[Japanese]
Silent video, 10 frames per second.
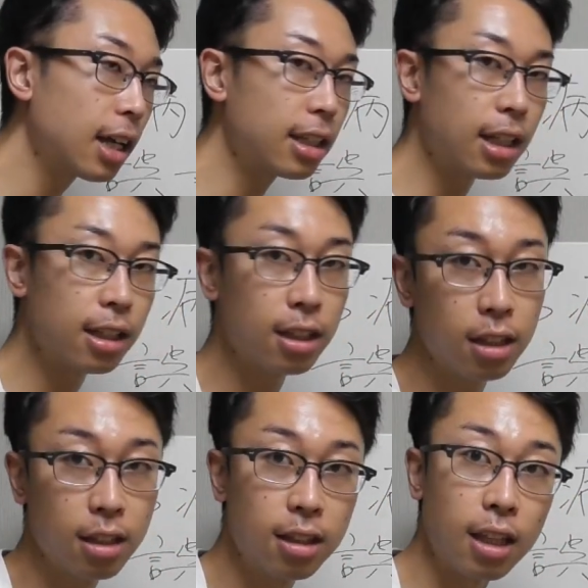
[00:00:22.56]
え
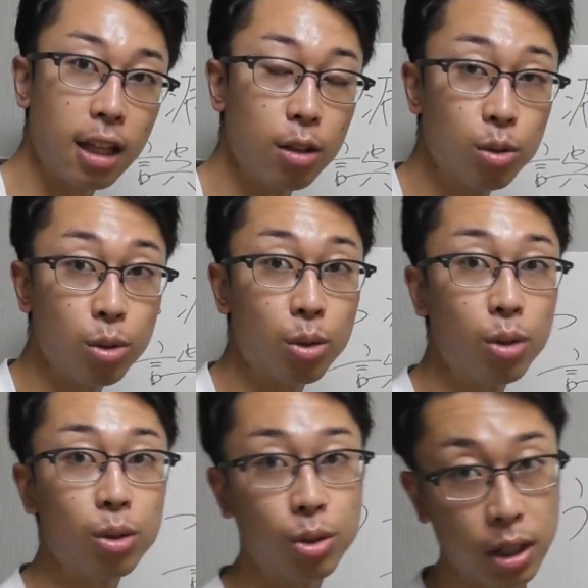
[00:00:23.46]
方っっていうと
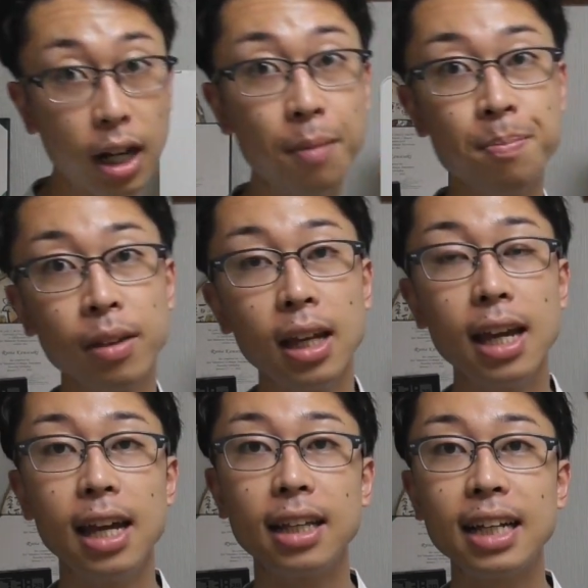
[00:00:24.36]
ころとか、
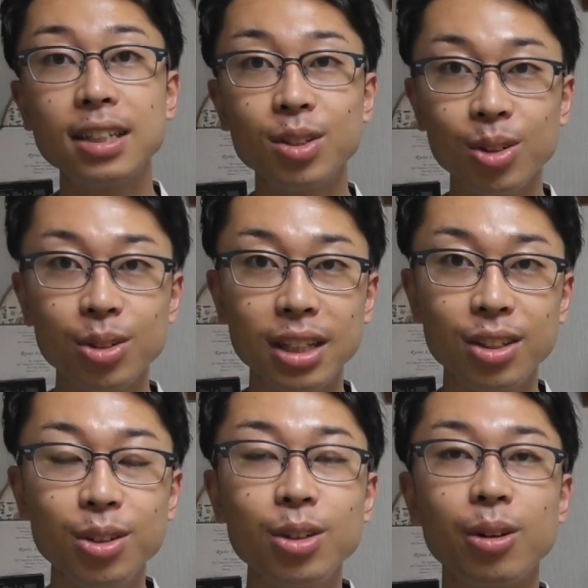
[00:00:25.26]
えー、対処法ってい
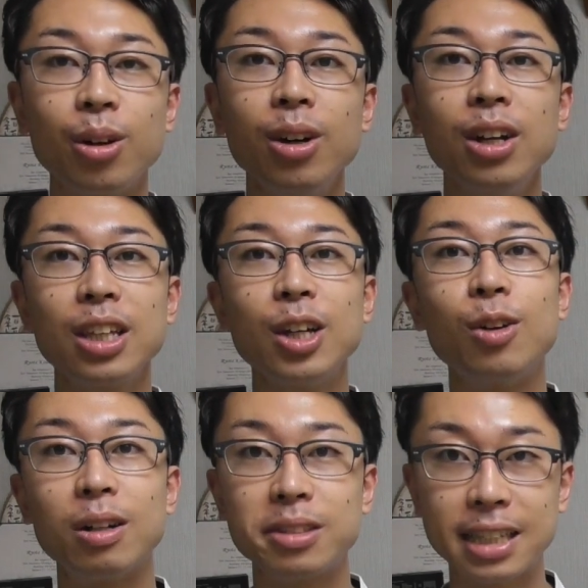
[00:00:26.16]
うところを今日
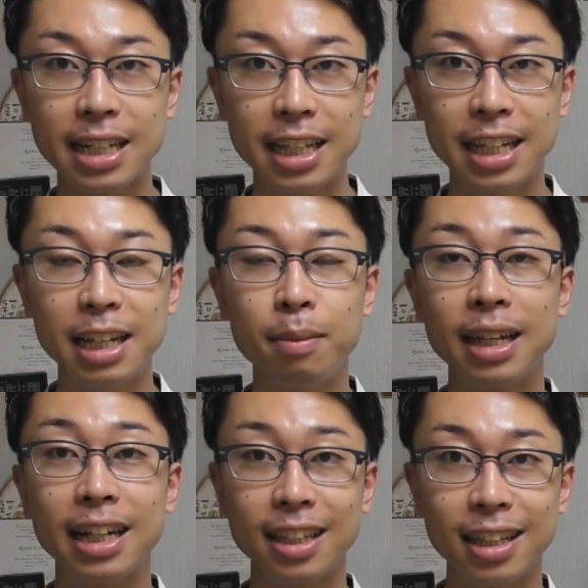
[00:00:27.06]
はお伝えできれば
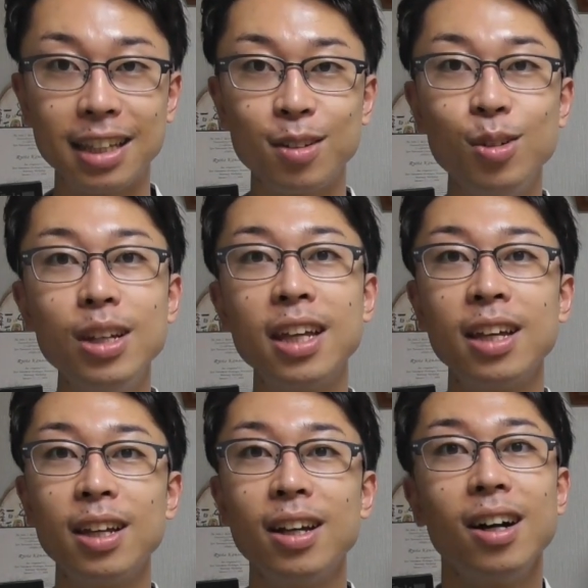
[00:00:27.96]
いいかなっていうふうに
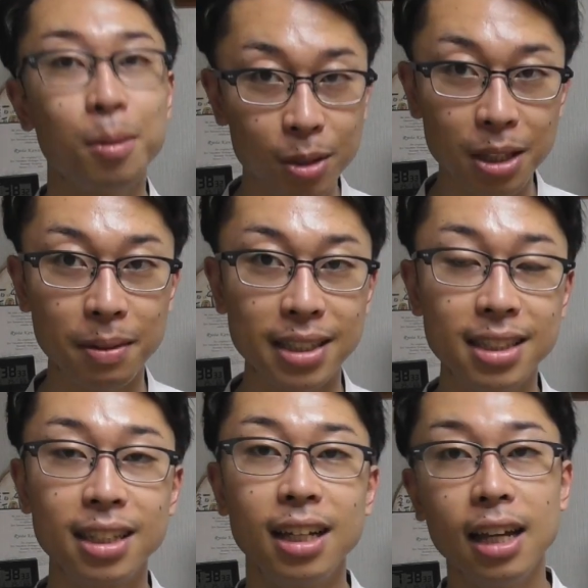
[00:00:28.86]
思ってま
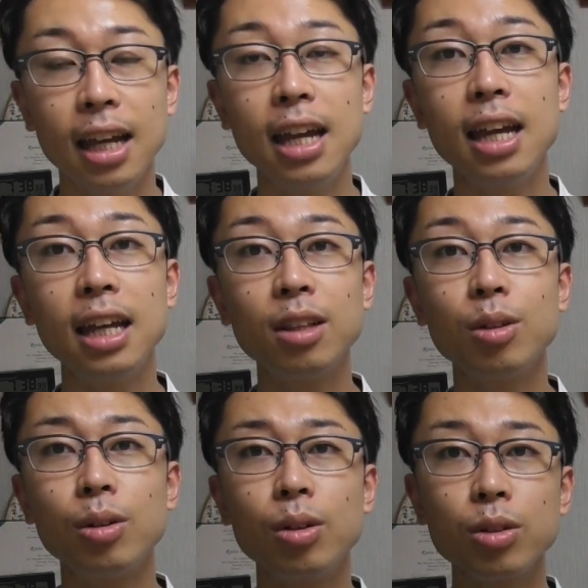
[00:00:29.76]
す。えっ、ー、
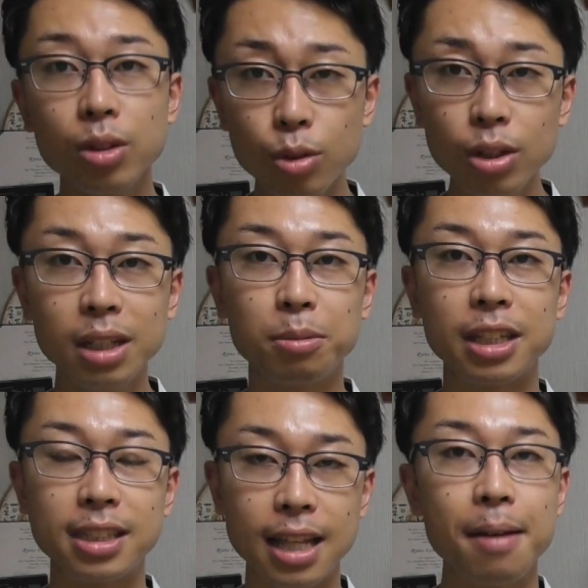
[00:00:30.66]
と、当院にも
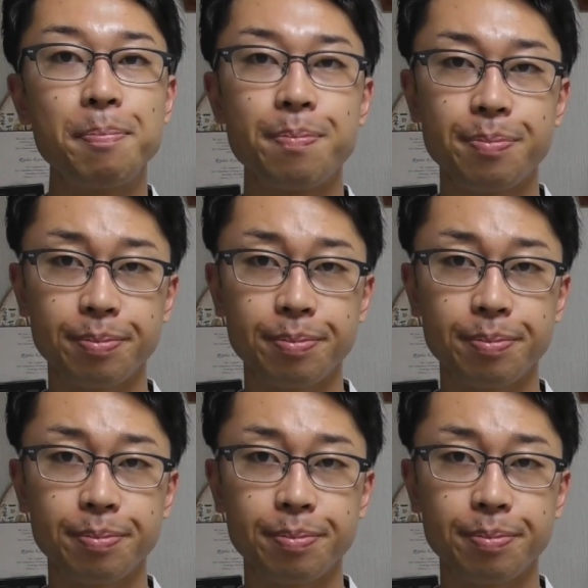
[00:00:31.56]
ですね、